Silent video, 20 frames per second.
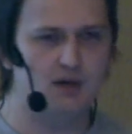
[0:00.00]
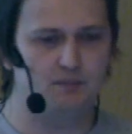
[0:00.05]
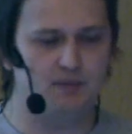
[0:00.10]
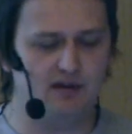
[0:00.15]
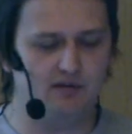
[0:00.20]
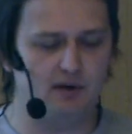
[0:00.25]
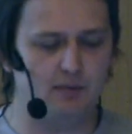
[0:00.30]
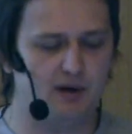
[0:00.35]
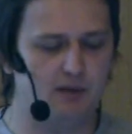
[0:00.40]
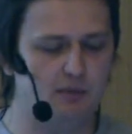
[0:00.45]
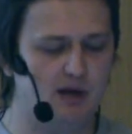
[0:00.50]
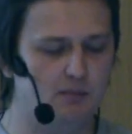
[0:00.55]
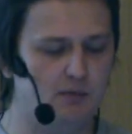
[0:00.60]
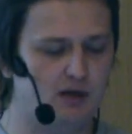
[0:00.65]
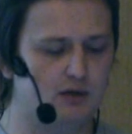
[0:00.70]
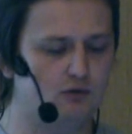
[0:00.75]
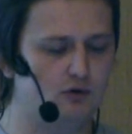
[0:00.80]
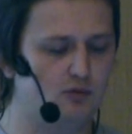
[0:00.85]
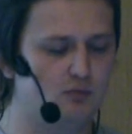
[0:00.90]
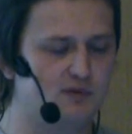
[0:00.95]
Первая
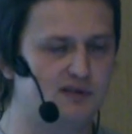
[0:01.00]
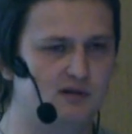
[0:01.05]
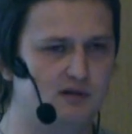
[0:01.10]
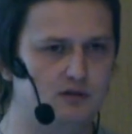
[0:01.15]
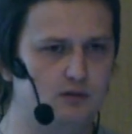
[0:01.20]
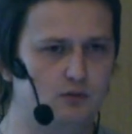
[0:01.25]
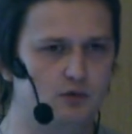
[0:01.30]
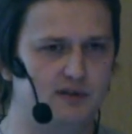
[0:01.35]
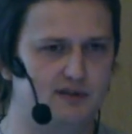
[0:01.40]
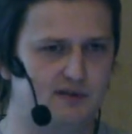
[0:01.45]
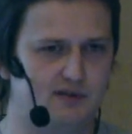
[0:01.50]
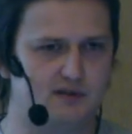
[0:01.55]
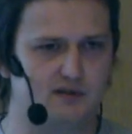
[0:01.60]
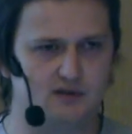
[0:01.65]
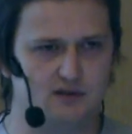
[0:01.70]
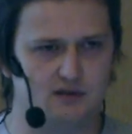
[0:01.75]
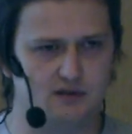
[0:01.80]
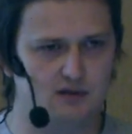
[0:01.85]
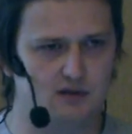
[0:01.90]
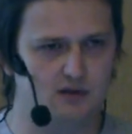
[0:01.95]
проблема, с которой мы
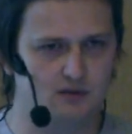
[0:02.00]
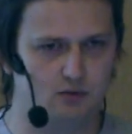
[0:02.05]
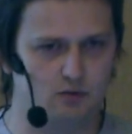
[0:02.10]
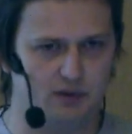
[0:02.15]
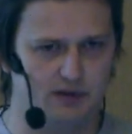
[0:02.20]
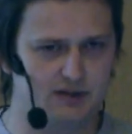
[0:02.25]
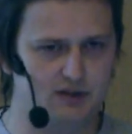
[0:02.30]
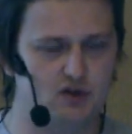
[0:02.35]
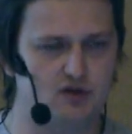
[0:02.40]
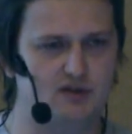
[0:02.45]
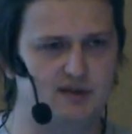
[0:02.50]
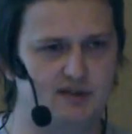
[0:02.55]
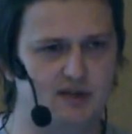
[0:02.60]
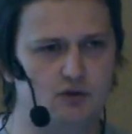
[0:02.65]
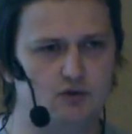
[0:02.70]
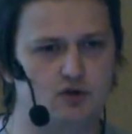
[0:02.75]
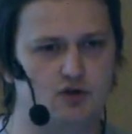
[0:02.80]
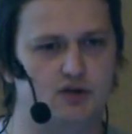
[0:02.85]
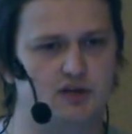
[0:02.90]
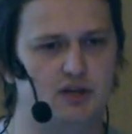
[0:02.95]
столкнулись э, ну, практически
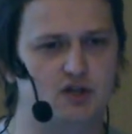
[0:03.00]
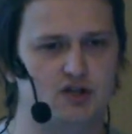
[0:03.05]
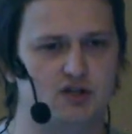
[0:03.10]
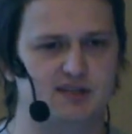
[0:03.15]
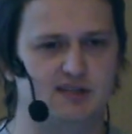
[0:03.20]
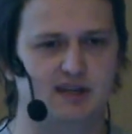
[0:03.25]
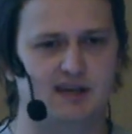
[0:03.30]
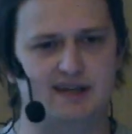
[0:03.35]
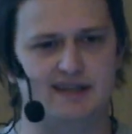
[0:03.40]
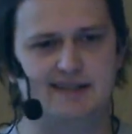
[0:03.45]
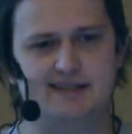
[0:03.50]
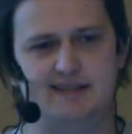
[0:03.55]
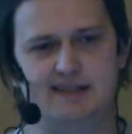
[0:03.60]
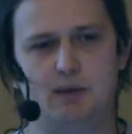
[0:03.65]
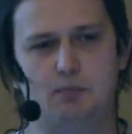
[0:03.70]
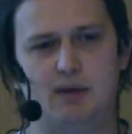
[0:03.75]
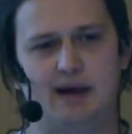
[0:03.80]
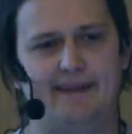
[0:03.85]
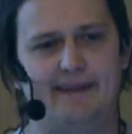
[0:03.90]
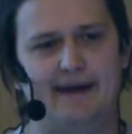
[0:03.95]
сразу же, наша старая
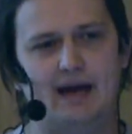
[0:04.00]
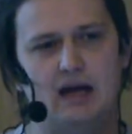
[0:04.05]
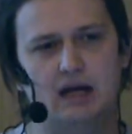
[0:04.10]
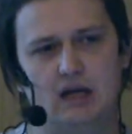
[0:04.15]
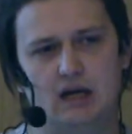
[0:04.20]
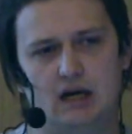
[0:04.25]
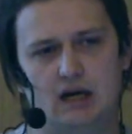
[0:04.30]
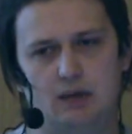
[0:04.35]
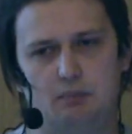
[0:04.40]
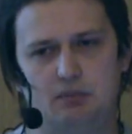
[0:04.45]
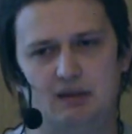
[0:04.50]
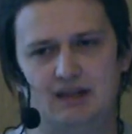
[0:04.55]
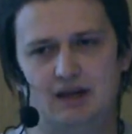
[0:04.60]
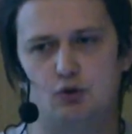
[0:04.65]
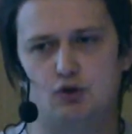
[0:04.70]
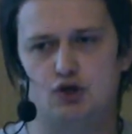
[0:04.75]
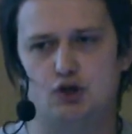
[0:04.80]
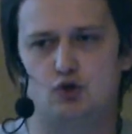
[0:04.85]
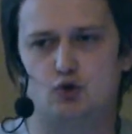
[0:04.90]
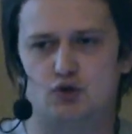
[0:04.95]
система, она э, была
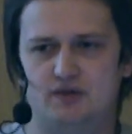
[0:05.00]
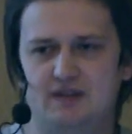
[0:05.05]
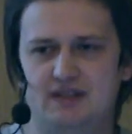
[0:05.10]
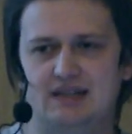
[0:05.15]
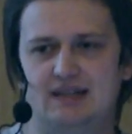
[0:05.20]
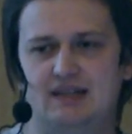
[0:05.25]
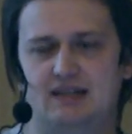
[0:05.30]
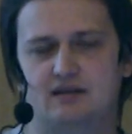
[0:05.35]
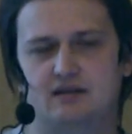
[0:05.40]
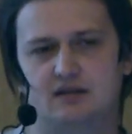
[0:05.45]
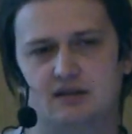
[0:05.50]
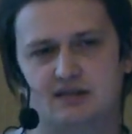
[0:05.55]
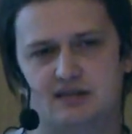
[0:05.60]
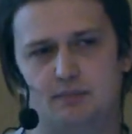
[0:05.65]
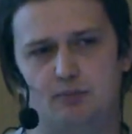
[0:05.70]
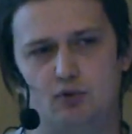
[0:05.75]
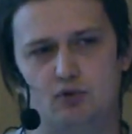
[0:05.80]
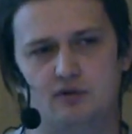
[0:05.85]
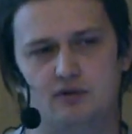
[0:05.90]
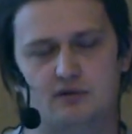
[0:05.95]
очень чувствительна к,
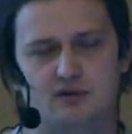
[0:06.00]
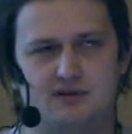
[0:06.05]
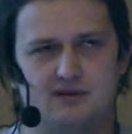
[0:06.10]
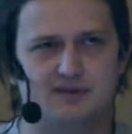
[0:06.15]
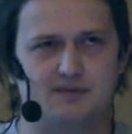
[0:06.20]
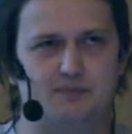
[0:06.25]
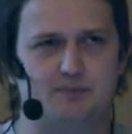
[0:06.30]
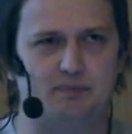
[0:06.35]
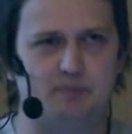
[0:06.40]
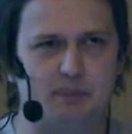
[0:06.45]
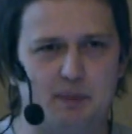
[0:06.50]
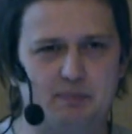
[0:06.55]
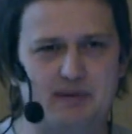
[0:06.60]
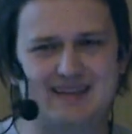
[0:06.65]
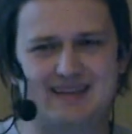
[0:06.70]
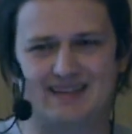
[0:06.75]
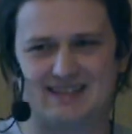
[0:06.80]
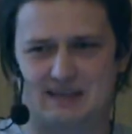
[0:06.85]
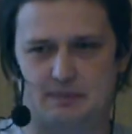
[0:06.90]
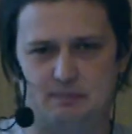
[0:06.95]
запро- к
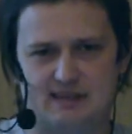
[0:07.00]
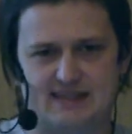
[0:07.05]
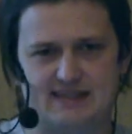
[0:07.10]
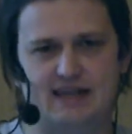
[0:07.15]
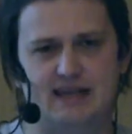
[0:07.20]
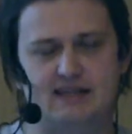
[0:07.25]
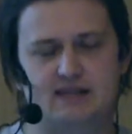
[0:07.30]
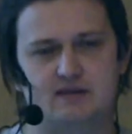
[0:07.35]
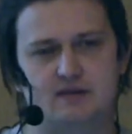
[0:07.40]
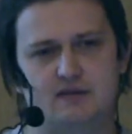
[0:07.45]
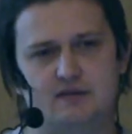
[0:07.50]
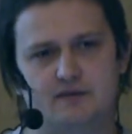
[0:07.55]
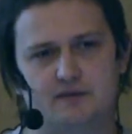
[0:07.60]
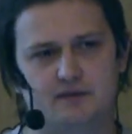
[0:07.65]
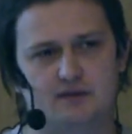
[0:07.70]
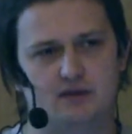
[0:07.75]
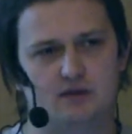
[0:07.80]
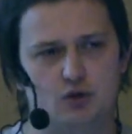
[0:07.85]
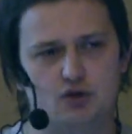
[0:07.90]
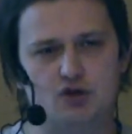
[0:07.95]
попытке записать
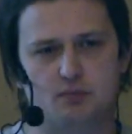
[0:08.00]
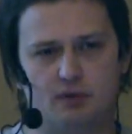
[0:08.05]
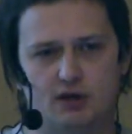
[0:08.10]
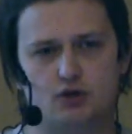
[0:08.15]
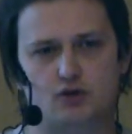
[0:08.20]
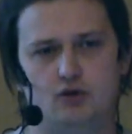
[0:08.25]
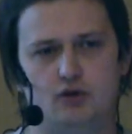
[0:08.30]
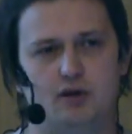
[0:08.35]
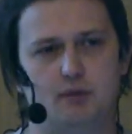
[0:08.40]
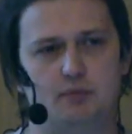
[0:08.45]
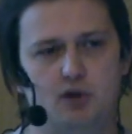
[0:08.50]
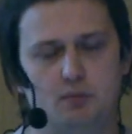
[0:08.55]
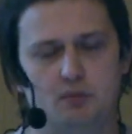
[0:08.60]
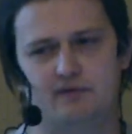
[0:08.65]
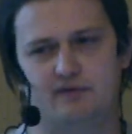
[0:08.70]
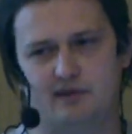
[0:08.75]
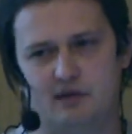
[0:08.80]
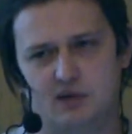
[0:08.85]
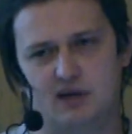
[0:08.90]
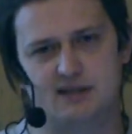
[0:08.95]
в очень большой объем
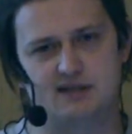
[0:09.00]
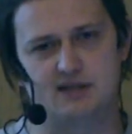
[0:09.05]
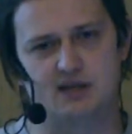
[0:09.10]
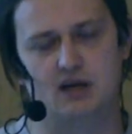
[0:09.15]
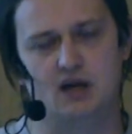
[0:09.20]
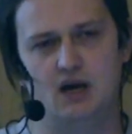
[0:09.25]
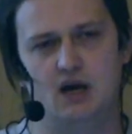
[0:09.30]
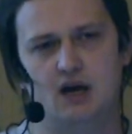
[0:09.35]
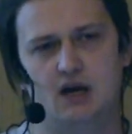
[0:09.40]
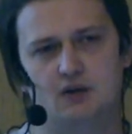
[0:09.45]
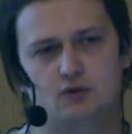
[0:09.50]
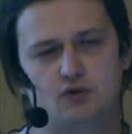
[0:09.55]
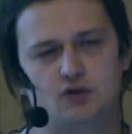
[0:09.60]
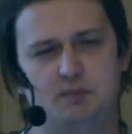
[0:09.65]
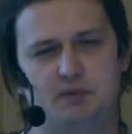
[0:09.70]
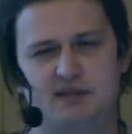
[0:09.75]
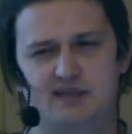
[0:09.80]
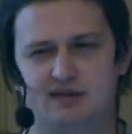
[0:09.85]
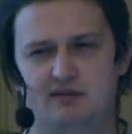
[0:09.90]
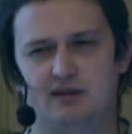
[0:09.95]
информации. Ну, то
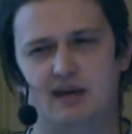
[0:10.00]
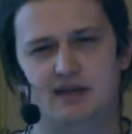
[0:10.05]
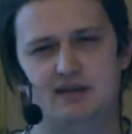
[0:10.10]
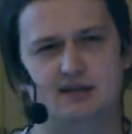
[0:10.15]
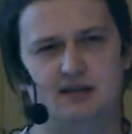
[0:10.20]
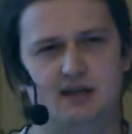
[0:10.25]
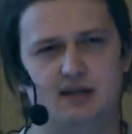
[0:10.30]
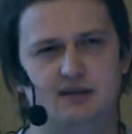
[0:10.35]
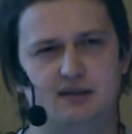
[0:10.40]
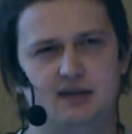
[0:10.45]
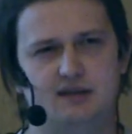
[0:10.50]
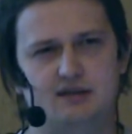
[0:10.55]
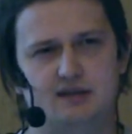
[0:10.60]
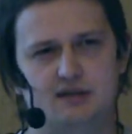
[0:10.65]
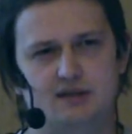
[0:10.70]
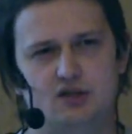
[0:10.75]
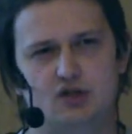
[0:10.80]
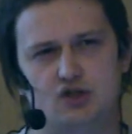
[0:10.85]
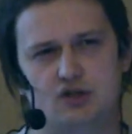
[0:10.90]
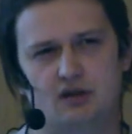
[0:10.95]
есть представляете, да, 300
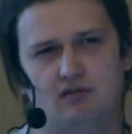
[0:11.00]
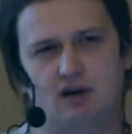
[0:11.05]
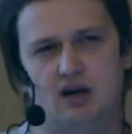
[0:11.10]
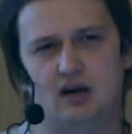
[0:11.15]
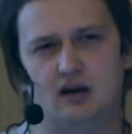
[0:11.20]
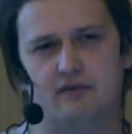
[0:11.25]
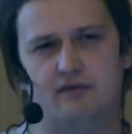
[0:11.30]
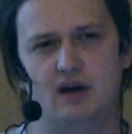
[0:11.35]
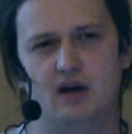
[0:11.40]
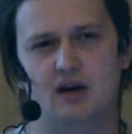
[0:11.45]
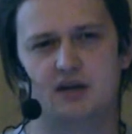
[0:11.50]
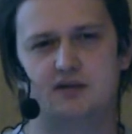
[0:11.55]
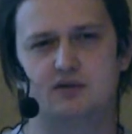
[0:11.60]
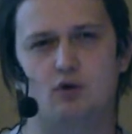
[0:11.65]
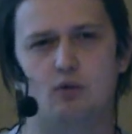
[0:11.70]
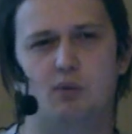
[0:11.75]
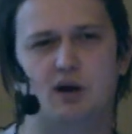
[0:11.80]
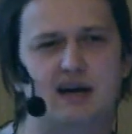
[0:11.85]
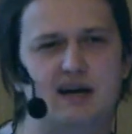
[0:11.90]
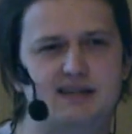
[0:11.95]
тысяч товаров,
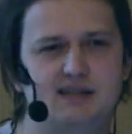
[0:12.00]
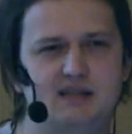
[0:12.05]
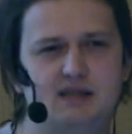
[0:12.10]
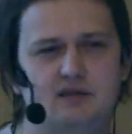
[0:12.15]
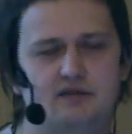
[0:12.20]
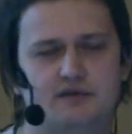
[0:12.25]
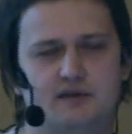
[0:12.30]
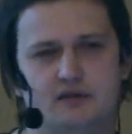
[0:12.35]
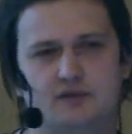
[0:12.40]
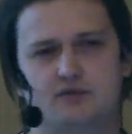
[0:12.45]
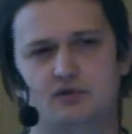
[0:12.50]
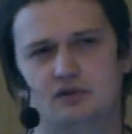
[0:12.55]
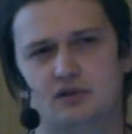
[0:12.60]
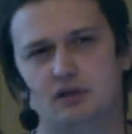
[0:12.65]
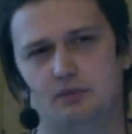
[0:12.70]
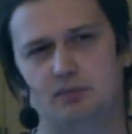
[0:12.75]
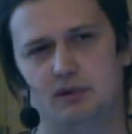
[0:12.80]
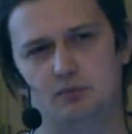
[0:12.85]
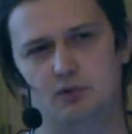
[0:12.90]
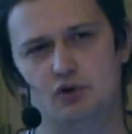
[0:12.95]
100 магазинов, это все
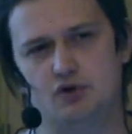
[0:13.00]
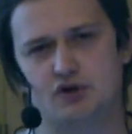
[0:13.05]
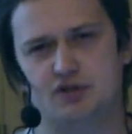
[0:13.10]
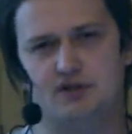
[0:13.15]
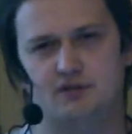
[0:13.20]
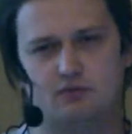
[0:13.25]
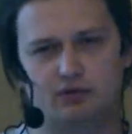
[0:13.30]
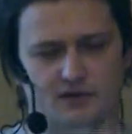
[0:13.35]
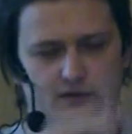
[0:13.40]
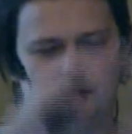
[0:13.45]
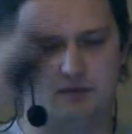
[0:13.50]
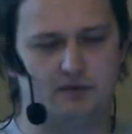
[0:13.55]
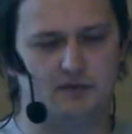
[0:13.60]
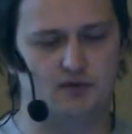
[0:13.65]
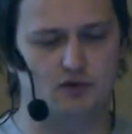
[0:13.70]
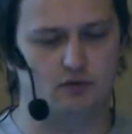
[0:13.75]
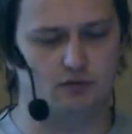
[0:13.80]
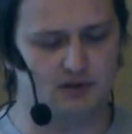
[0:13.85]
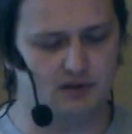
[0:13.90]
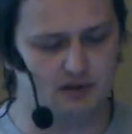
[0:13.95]
надо помножить, можете, вот вы
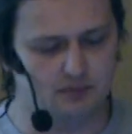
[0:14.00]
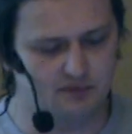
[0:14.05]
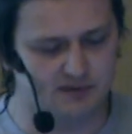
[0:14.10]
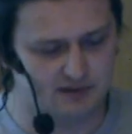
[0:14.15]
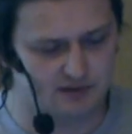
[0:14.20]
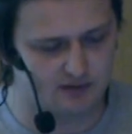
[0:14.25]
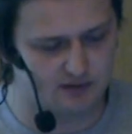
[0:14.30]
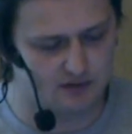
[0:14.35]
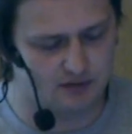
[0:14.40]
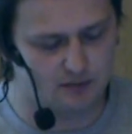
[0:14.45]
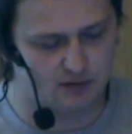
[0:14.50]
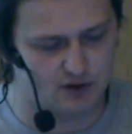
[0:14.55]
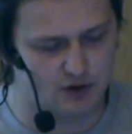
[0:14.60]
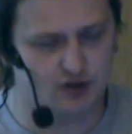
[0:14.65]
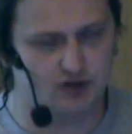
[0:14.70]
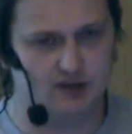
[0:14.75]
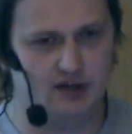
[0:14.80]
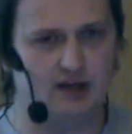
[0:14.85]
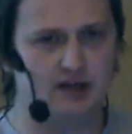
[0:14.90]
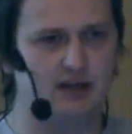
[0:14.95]
все вот это э,
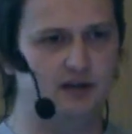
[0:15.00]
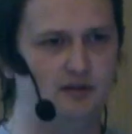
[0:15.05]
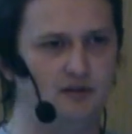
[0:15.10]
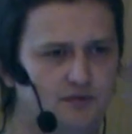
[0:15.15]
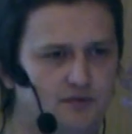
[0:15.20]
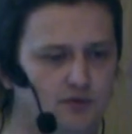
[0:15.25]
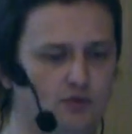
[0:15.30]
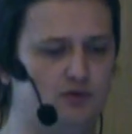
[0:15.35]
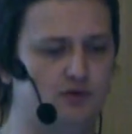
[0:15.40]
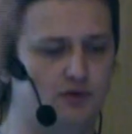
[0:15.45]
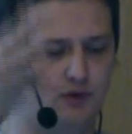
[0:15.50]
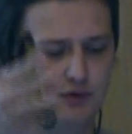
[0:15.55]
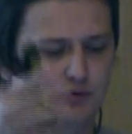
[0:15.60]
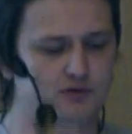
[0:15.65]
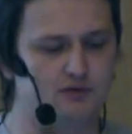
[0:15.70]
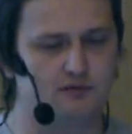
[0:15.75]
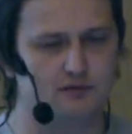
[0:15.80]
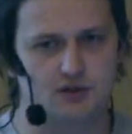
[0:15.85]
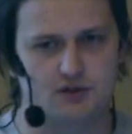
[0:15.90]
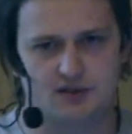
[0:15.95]
просчитали, и все это
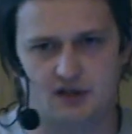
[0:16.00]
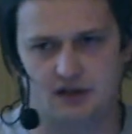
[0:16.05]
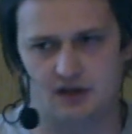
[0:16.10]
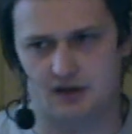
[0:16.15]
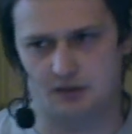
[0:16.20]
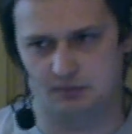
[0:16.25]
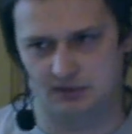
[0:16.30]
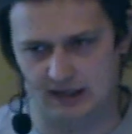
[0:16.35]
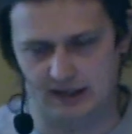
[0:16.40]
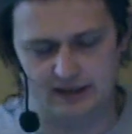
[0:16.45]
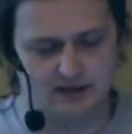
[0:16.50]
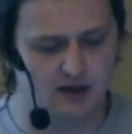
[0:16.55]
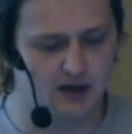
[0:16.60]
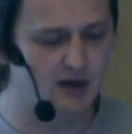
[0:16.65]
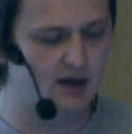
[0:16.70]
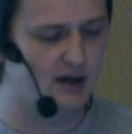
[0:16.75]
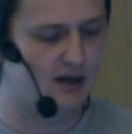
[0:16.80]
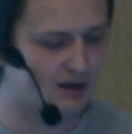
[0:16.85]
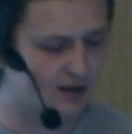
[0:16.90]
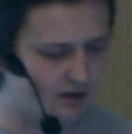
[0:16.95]
несется в наш старенький монолит.
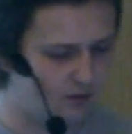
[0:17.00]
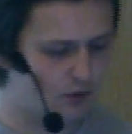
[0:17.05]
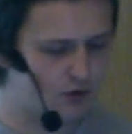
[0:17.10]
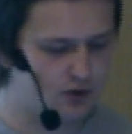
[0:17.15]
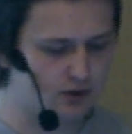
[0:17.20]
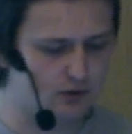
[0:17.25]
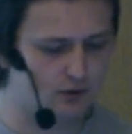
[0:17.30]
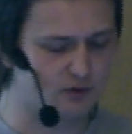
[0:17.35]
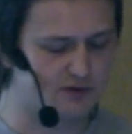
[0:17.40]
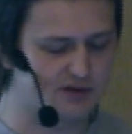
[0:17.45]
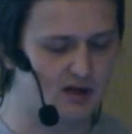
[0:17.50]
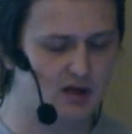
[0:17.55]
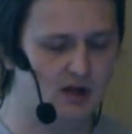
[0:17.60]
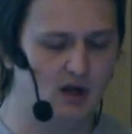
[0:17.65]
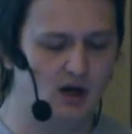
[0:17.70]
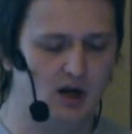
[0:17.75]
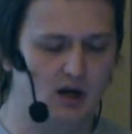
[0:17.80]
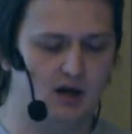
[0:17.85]
А, очень грустно.